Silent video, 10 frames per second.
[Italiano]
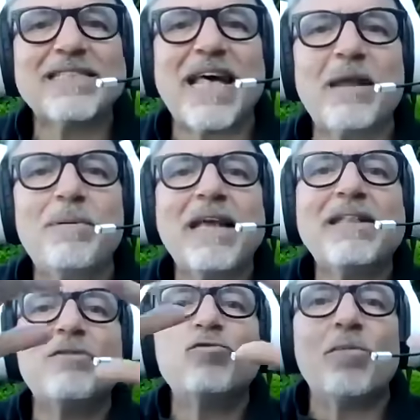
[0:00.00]
stare, perché
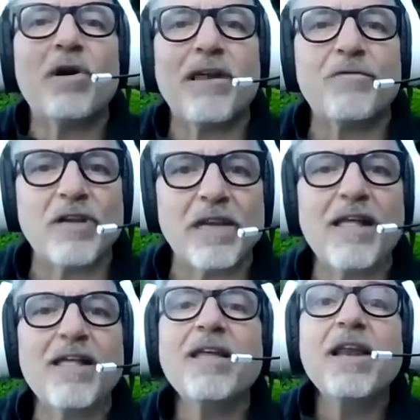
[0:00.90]
tanto poi alla
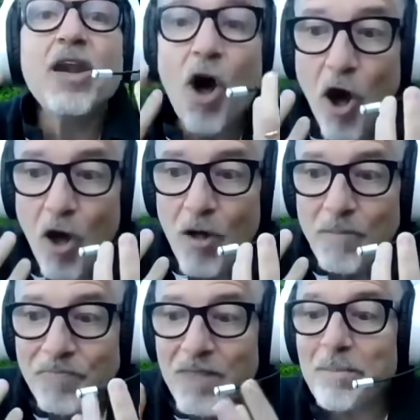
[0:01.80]
fine. No,
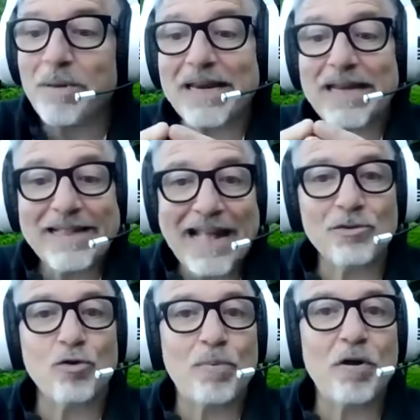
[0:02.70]
perché
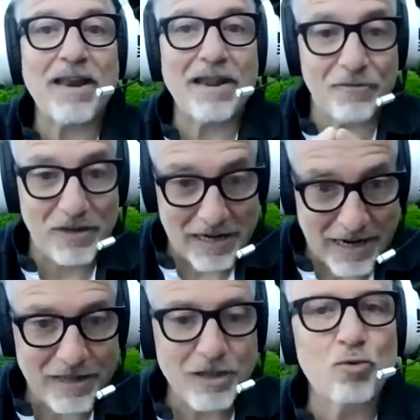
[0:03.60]
tanto poi alla
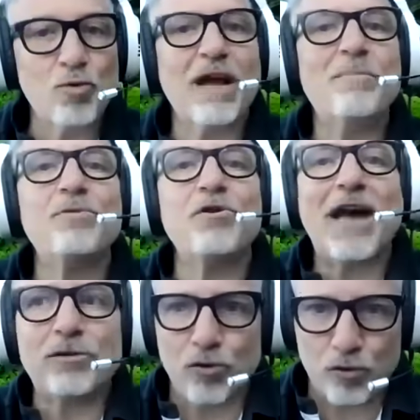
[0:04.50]
fine di un
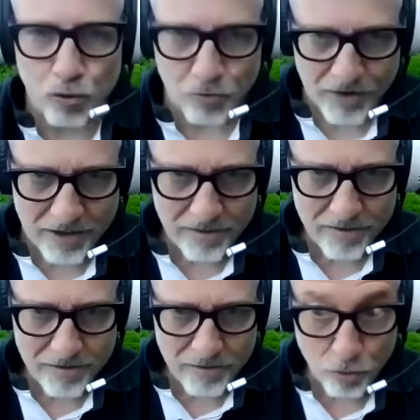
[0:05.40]
campionato dove
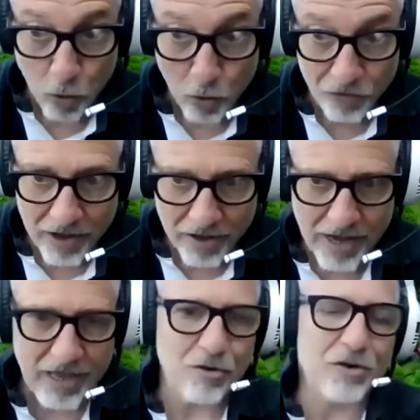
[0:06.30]
dove,
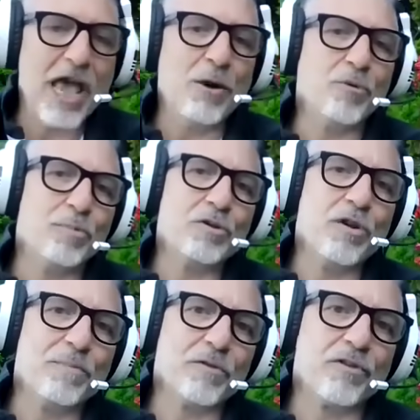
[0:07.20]
e non è
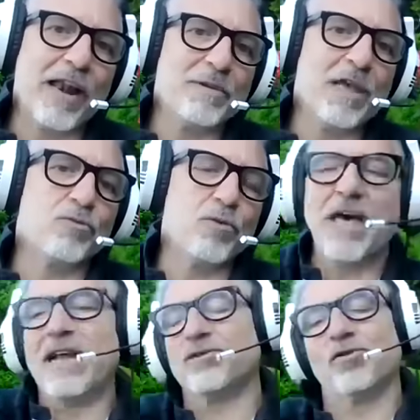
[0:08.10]
un'opinione personale mia e tua,
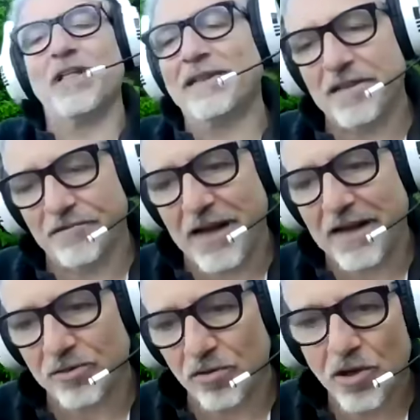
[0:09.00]
dai, sono dati di
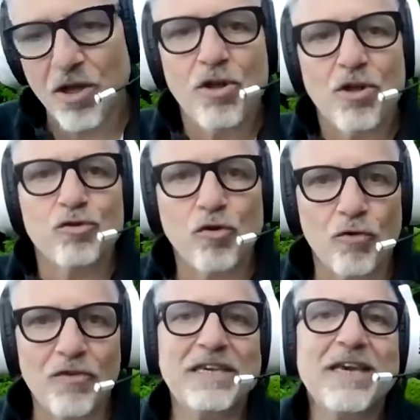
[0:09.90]
fatto,
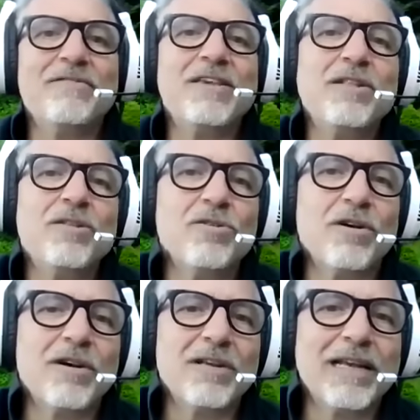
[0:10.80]
dove chi ha
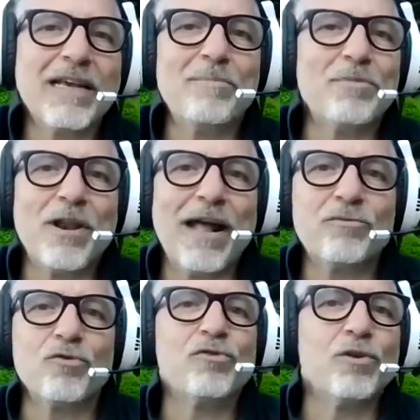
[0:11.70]
vinto il
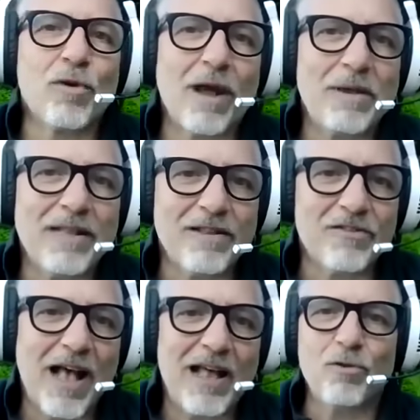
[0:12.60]
campionato sicuramente ha